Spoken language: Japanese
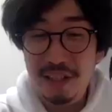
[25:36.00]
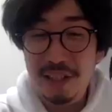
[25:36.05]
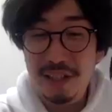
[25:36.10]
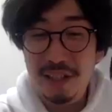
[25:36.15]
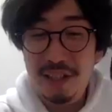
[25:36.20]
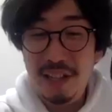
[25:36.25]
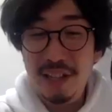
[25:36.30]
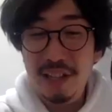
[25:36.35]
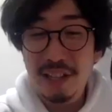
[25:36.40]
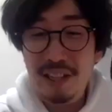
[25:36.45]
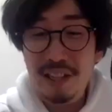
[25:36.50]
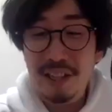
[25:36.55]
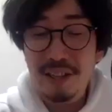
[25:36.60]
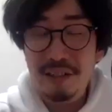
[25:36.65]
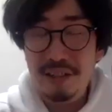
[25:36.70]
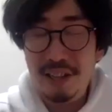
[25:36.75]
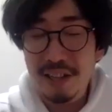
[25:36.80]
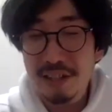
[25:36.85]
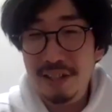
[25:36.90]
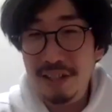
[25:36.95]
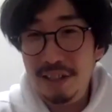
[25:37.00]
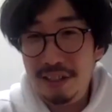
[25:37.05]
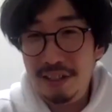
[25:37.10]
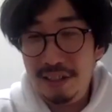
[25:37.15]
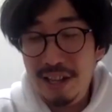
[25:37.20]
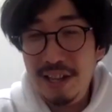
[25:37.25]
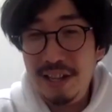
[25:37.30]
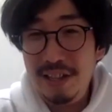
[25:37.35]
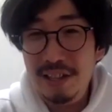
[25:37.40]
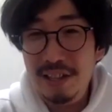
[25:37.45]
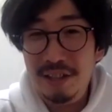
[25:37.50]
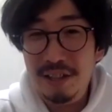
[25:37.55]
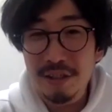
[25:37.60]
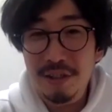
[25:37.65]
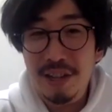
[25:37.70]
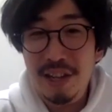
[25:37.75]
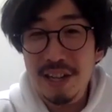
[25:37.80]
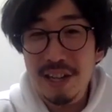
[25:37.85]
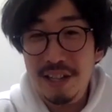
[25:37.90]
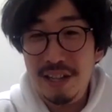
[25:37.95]
時間長くなっちゃって、時給
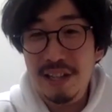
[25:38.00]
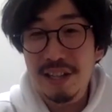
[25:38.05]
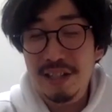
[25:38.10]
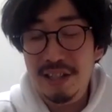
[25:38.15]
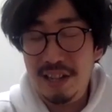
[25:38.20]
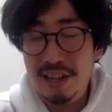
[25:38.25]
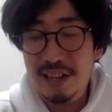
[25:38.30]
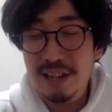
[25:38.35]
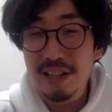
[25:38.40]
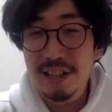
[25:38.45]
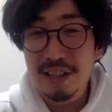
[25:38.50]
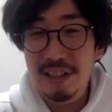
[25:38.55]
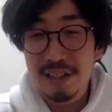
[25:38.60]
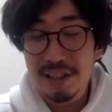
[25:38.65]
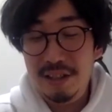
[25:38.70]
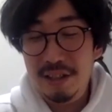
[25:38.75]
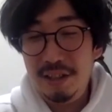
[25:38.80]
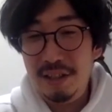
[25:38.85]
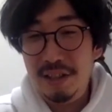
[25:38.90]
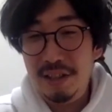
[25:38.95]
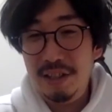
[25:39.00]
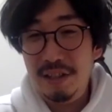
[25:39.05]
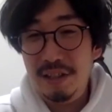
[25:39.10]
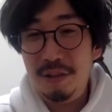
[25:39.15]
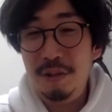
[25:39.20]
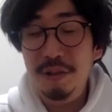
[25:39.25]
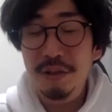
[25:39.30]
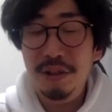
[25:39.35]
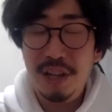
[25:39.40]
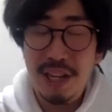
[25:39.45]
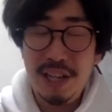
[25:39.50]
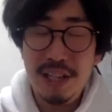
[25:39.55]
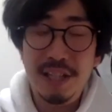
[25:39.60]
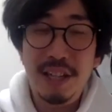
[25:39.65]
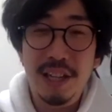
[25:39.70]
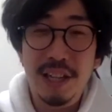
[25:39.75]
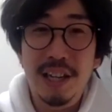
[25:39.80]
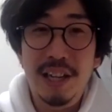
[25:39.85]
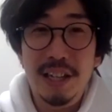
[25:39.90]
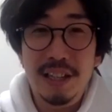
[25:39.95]
換算したら、こんぐらいし
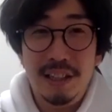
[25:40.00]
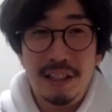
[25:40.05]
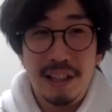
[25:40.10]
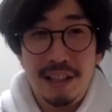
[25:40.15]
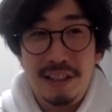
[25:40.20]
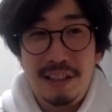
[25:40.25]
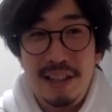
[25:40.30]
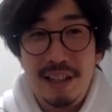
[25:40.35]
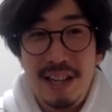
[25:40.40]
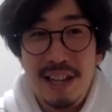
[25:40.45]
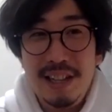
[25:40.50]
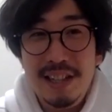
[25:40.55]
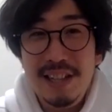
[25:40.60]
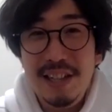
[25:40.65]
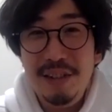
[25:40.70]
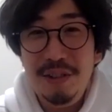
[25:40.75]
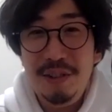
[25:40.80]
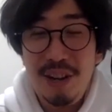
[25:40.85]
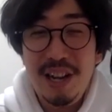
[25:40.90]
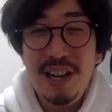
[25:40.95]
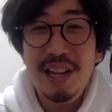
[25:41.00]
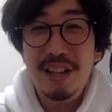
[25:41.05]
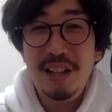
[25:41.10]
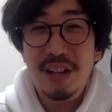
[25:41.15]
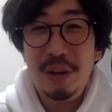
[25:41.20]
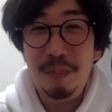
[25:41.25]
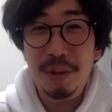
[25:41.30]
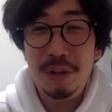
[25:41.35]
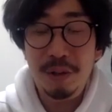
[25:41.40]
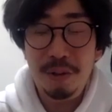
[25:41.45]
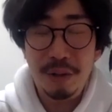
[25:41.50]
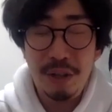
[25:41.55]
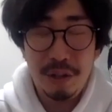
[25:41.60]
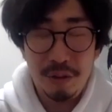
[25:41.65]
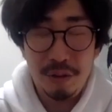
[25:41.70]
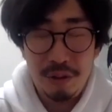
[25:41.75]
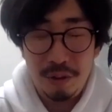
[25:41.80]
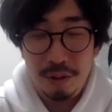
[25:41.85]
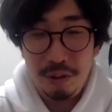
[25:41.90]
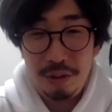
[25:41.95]
かなかったってなっちゃうのが、やっぱ表現
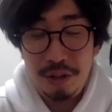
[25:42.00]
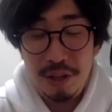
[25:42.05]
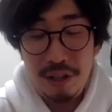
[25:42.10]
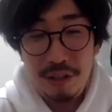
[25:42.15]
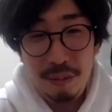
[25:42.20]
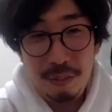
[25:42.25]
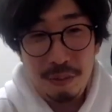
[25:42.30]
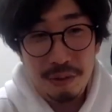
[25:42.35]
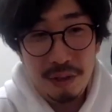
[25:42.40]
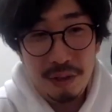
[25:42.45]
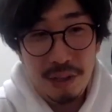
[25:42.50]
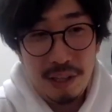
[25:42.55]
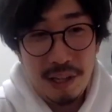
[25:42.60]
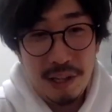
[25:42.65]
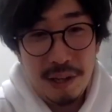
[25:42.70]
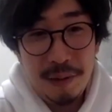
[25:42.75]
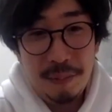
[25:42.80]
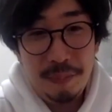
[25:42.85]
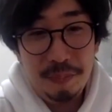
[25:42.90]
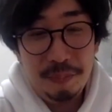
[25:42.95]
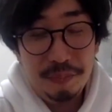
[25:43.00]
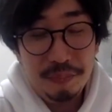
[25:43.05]
の仕事だと思ってて、う